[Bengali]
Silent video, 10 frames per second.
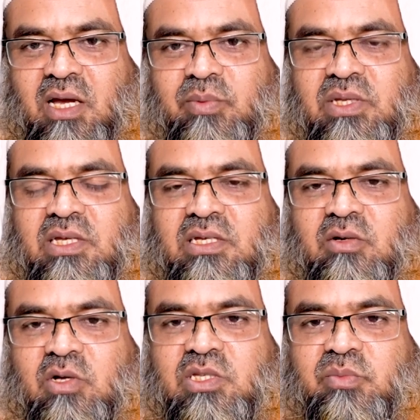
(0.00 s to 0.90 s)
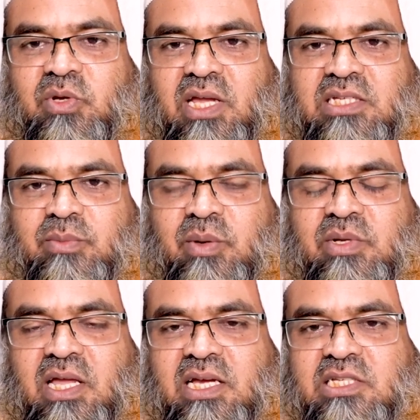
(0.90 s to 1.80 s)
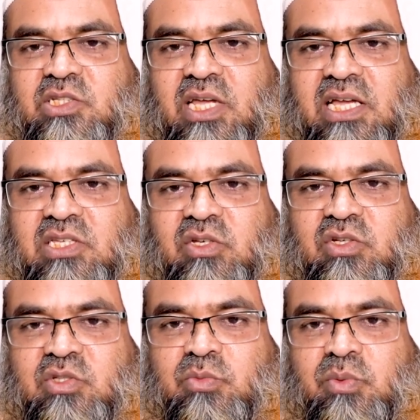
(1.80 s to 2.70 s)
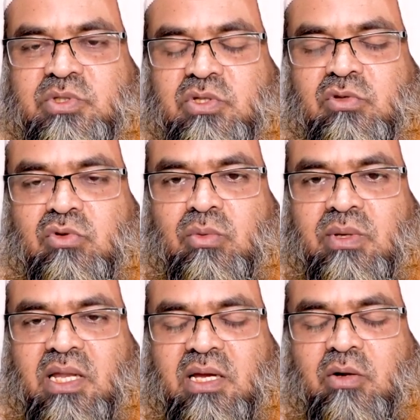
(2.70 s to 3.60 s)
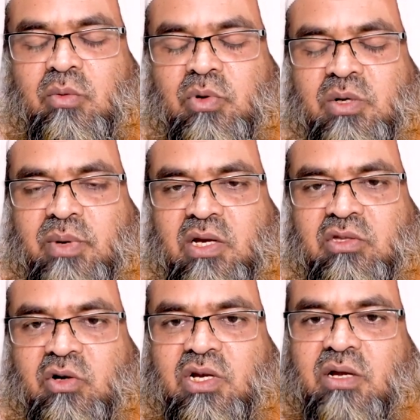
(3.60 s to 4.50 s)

আপনি কয়দিন পরে একটা পাবেন এক একজন এক একজন মকসুদুল মোমেন লাগে কমপক্ষে বারো তেরোটা